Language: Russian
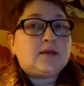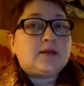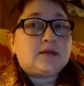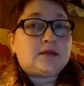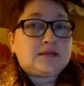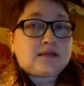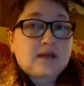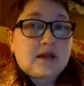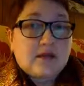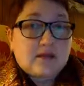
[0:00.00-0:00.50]

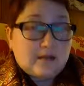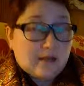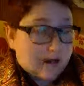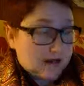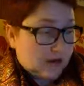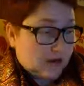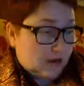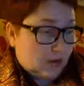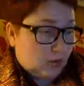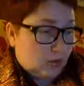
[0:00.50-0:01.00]

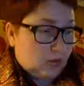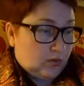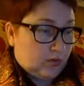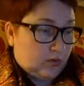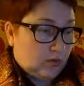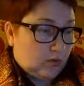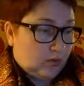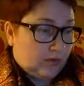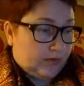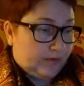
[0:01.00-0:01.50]
национальных
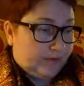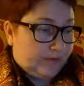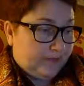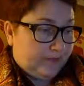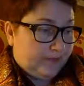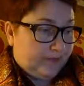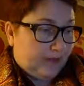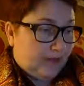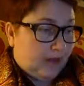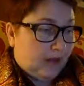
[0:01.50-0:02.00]
культур.
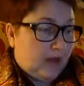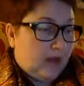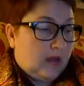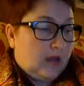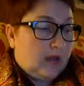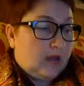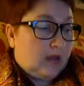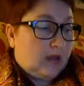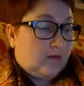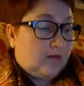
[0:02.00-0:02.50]

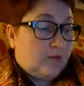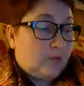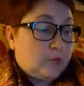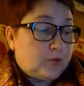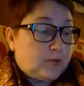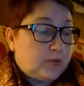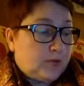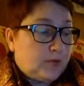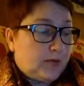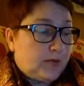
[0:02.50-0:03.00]
В общем,